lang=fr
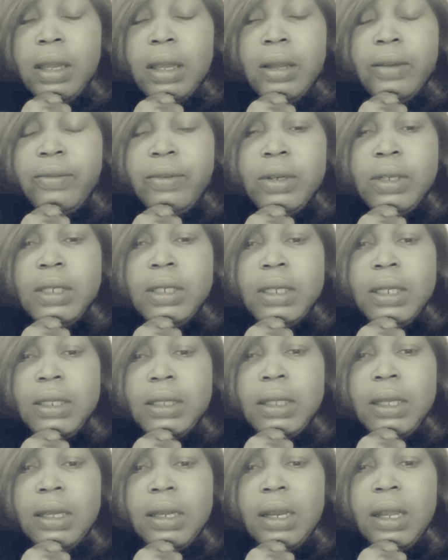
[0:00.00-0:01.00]
Avant, il
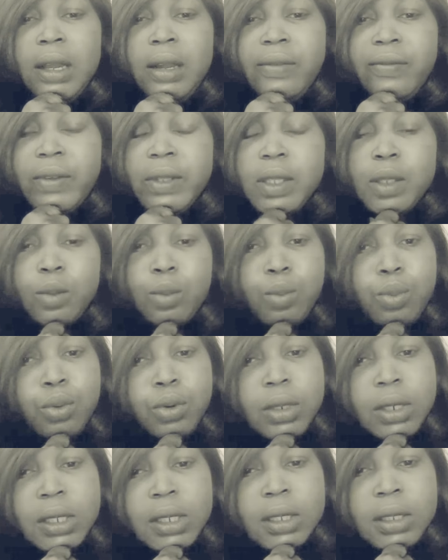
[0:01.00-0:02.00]
était l'Arafat
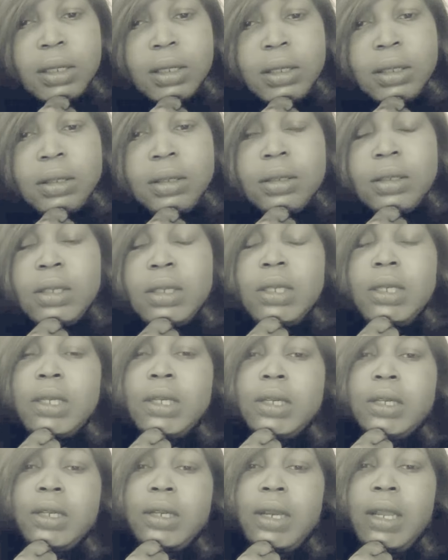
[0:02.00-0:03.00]
impoli
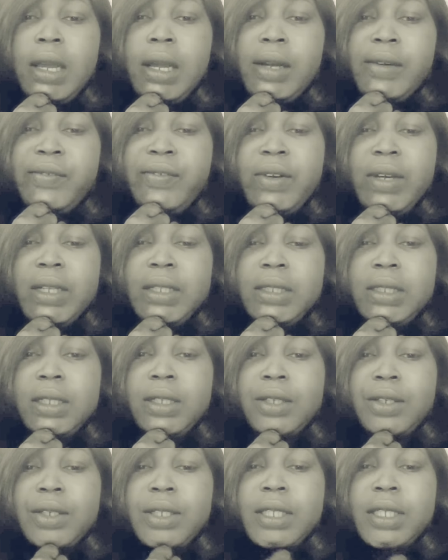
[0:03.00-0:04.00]
L'arafat
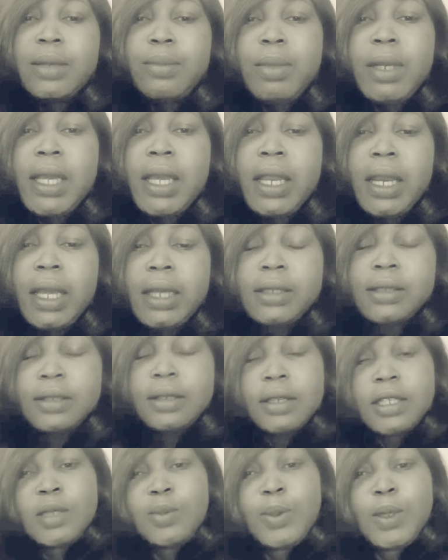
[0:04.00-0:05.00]
euh, qui aime les clashs,
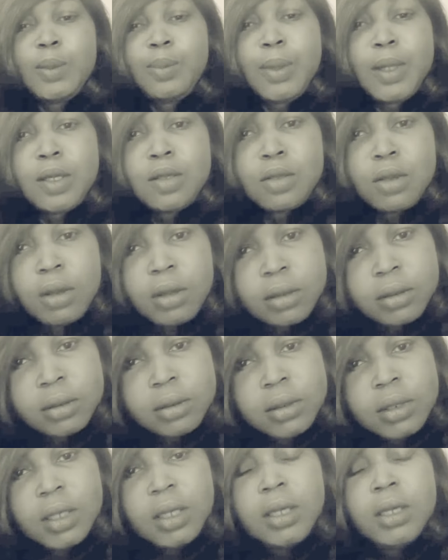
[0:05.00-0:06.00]
qui respecte
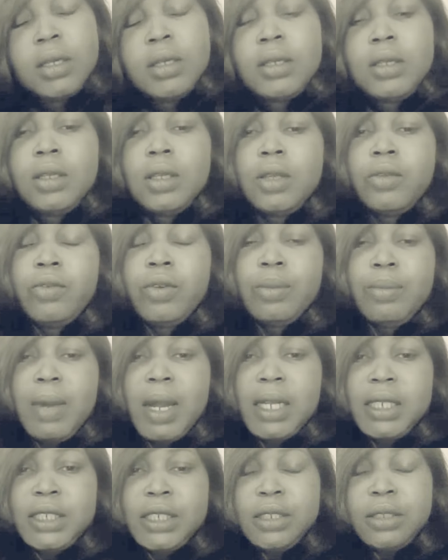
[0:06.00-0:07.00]
personne, qui veut
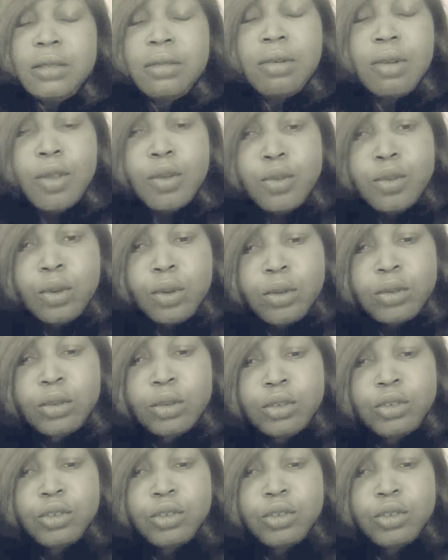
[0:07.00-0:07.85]
marcher sur les autres.